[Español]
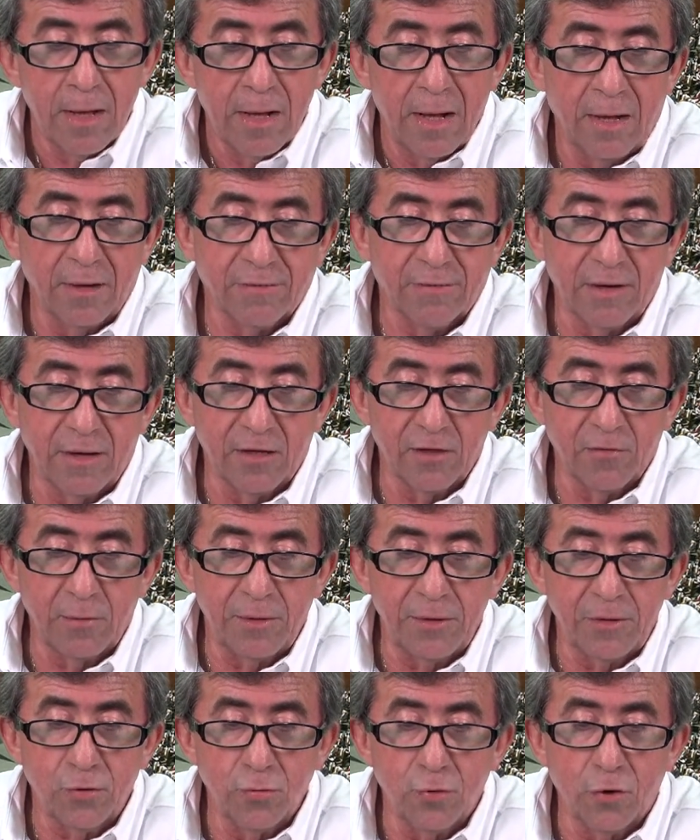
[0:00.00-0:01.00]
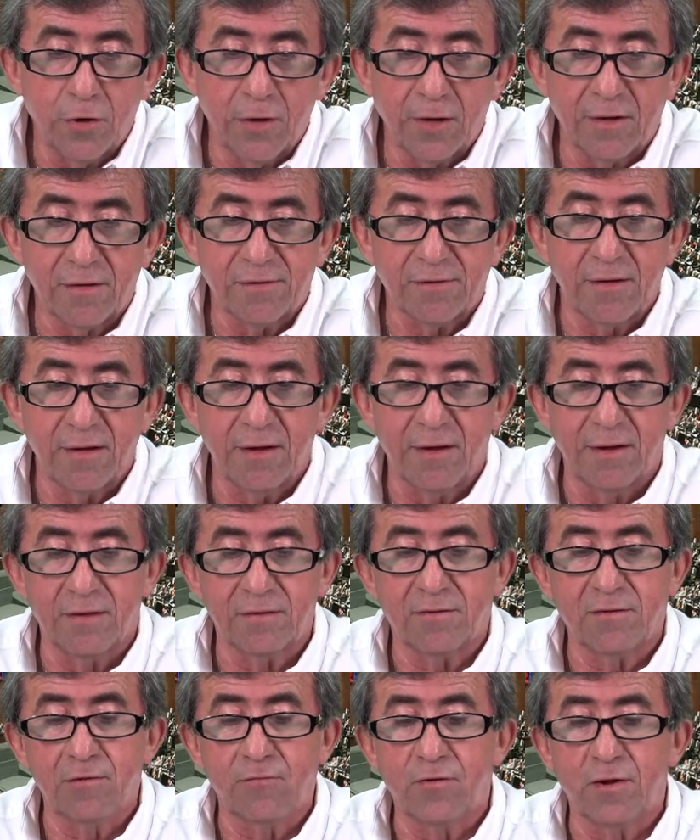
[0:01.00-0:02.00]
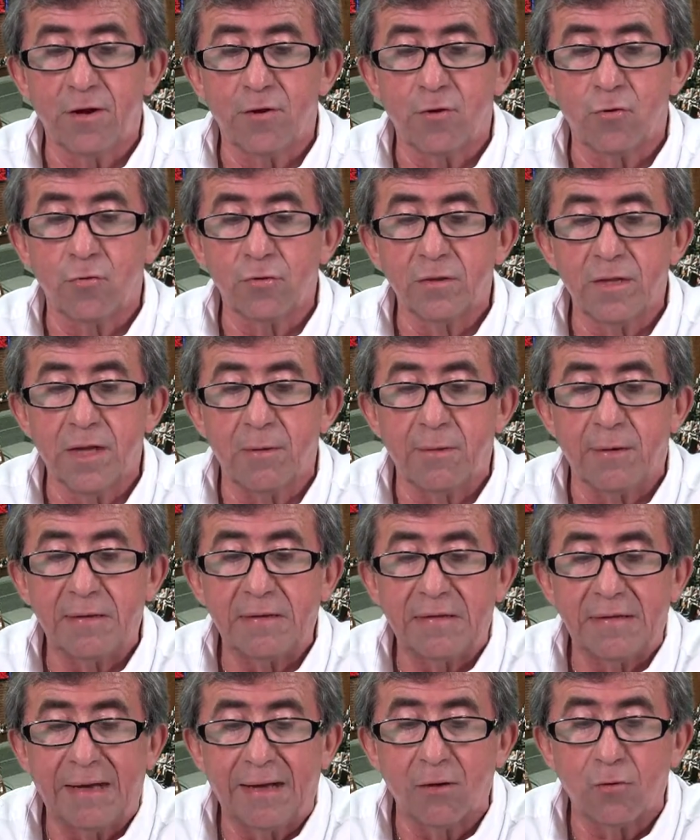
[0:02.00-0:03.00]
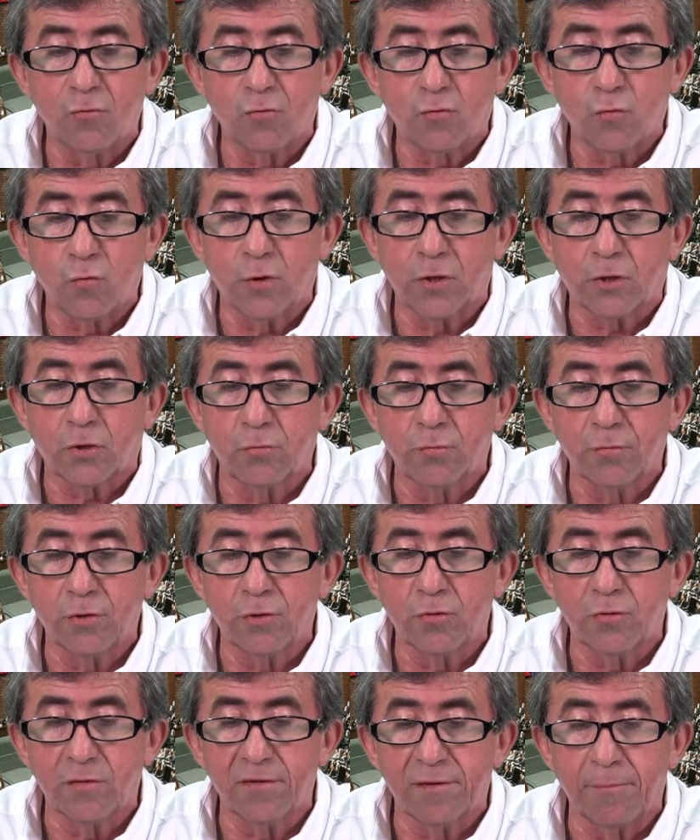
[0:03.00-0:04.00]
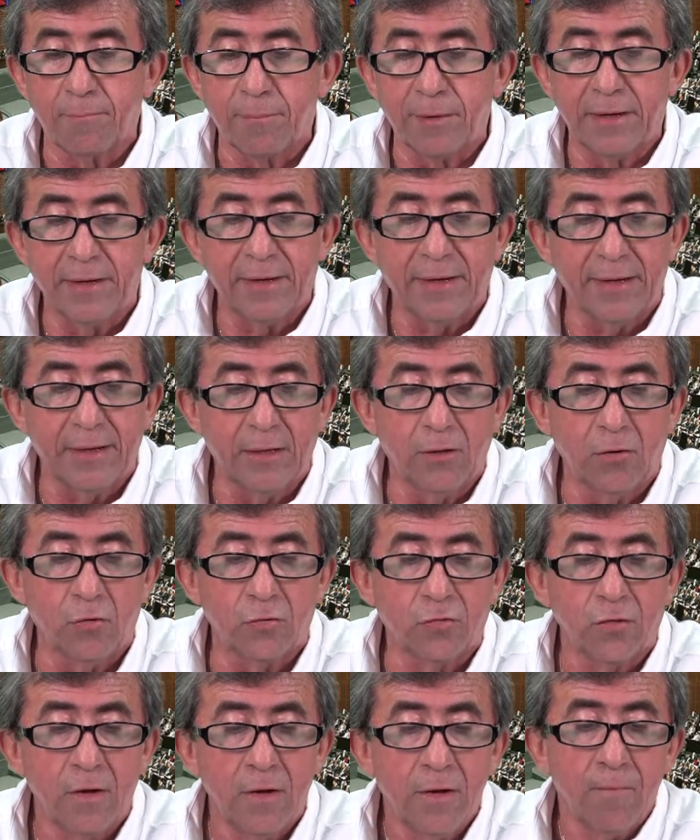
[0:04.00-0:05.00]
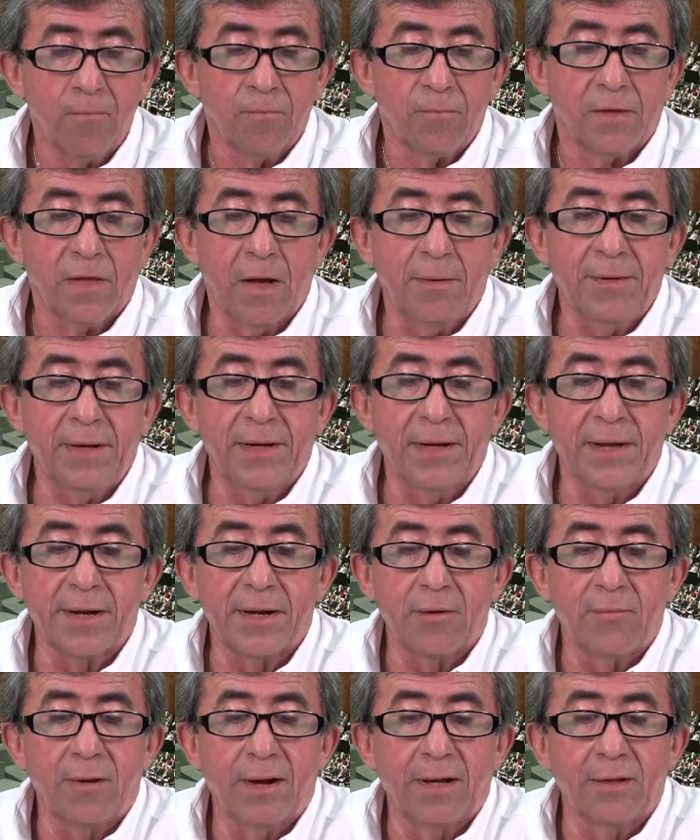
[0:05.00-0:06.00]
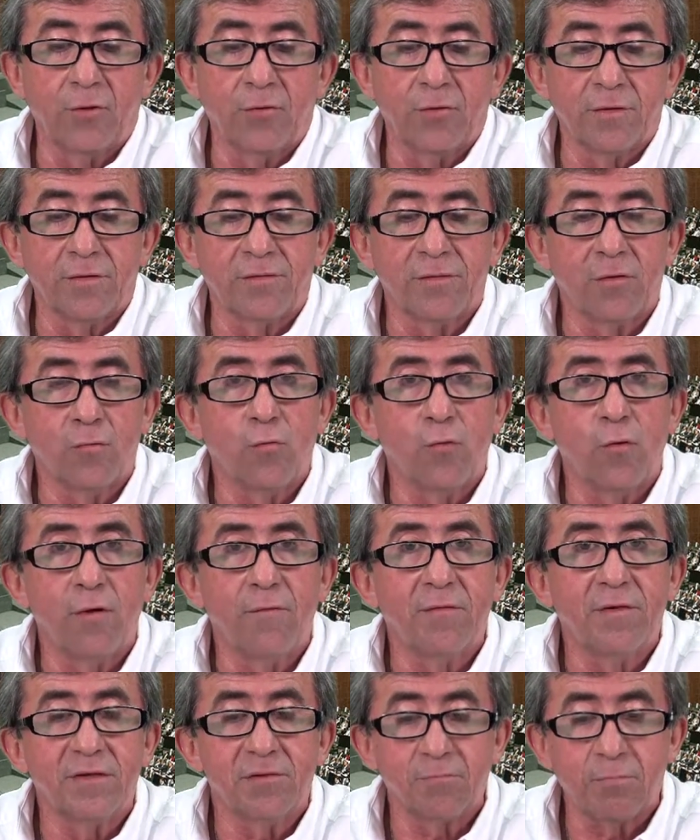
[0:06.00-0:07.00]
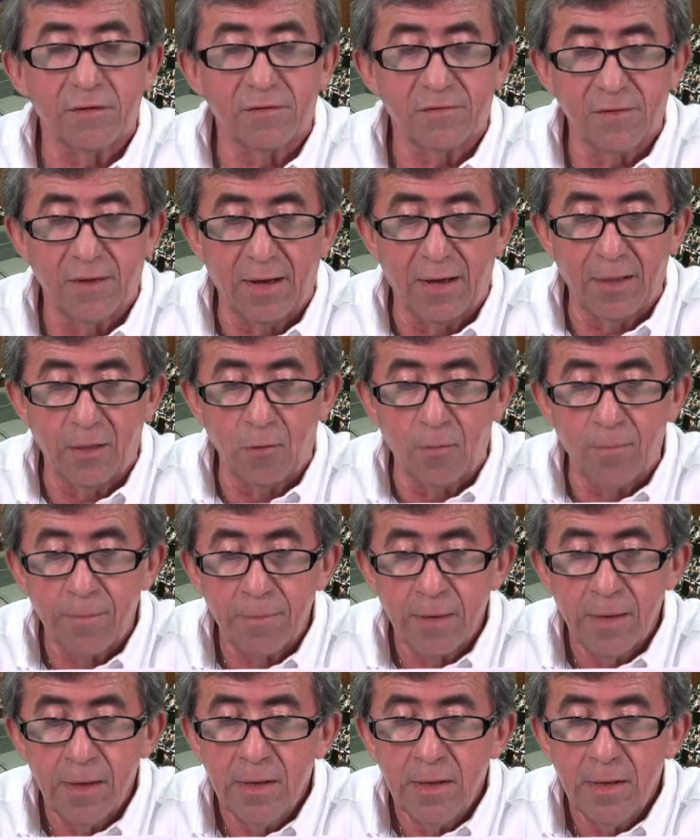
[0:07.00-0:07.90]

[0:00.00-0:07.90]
Hacia las 21 horas, la cifra rondaba ya los 4 millones de peregrinos que habían arribado desde el jueves pasado.